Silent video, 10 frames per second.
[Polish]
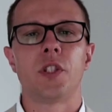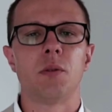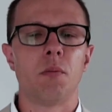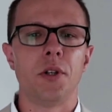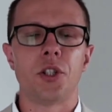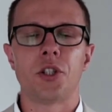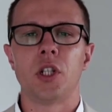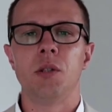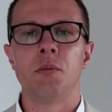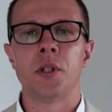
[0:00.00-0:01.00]
w tym momencie
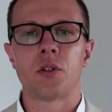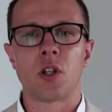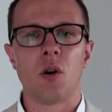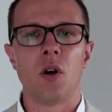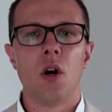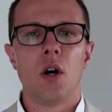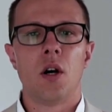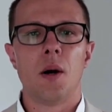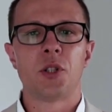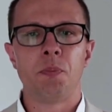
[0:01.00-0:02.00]
chcieliby mnie do tego
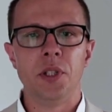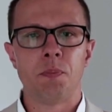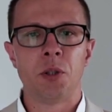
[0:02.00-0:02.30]
e, przypis